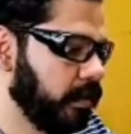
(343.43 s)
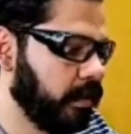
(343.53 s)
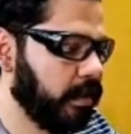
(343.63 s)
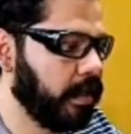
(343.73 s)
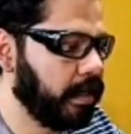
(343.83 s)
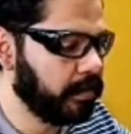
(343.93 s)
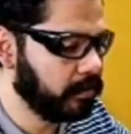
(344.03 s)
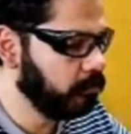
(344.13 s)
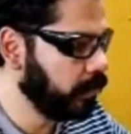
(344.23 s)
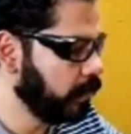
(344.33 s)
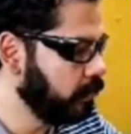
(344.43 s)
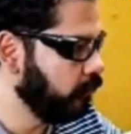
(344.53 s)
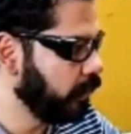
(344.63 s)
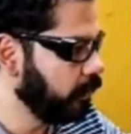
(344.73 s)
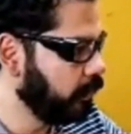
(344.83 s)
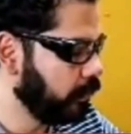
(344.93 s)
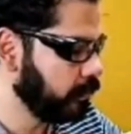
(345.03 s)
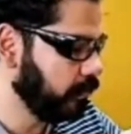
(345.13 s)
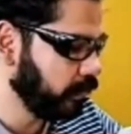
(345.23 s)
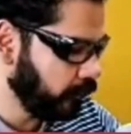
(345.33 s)
y darles como una
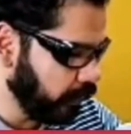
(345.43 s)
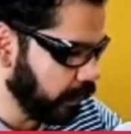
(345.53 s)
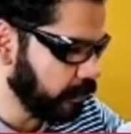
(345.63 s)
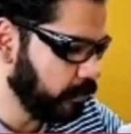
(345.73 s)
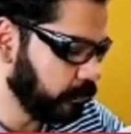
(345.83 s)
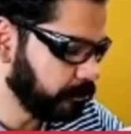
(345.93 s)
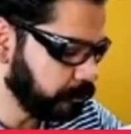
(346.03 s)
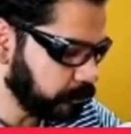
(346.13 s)
resignificación.